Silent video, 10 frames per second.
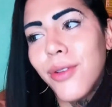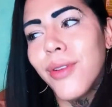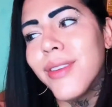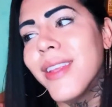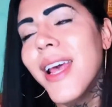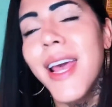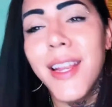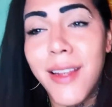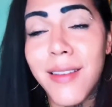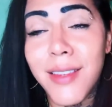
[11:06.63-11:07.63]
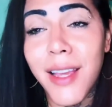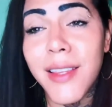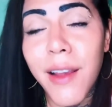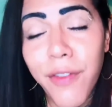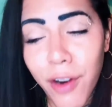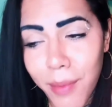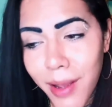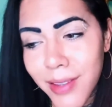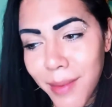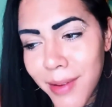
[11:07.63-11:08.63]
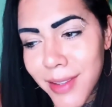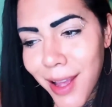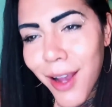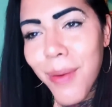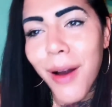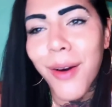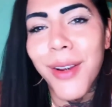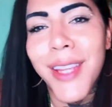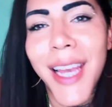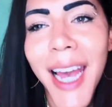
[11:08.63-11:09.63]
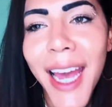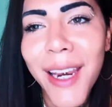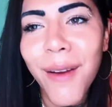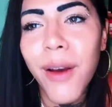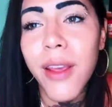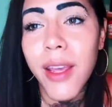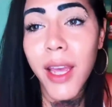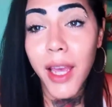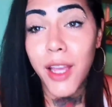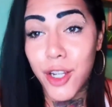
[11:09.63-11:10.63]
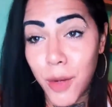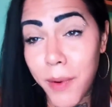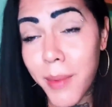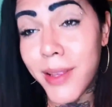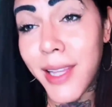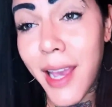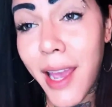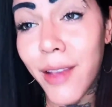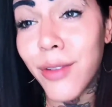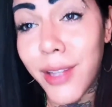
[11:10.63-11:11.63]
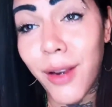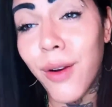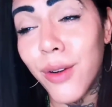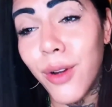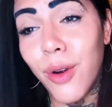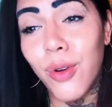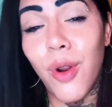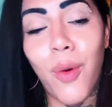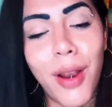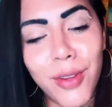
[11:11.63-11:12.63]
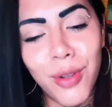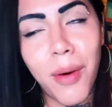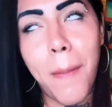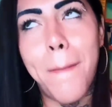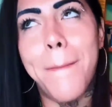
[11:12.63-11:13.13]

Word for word: Entonces, de cierta forma, sí me estaba como acortejando y yo permitía eso estando con Horus, lo cual estuvo